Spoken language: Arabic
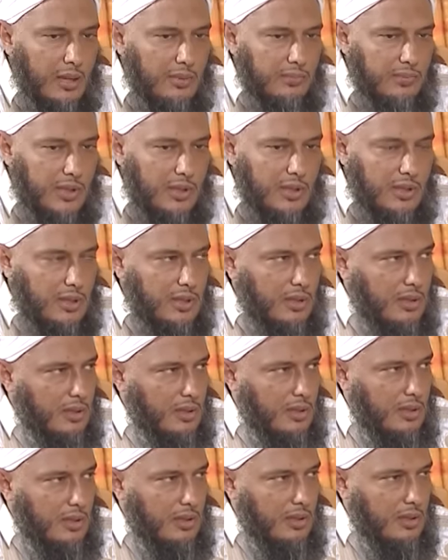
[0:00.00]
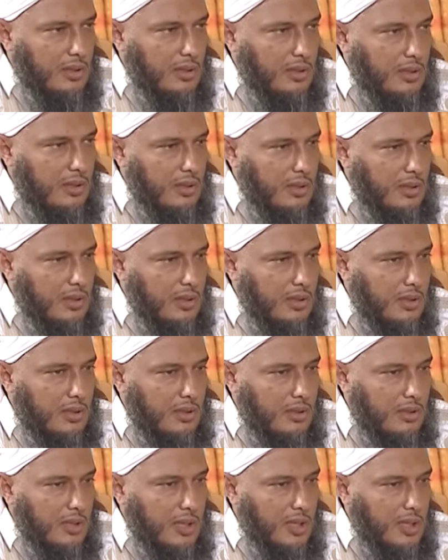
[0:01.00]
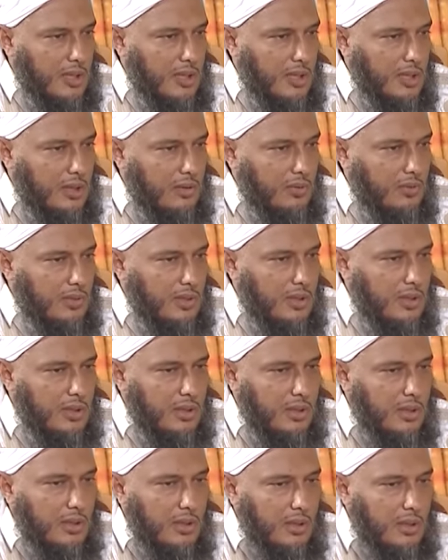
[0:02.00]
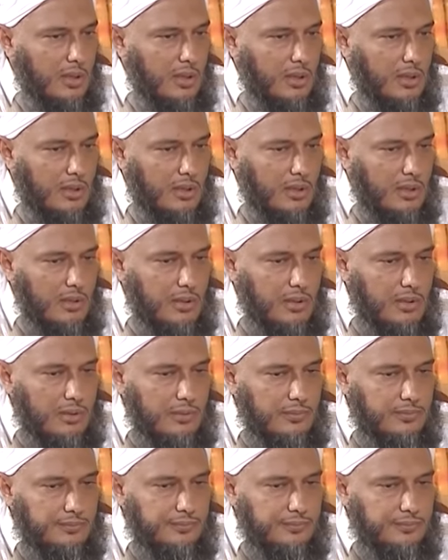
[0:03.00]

في آه، ذلك يقول آه،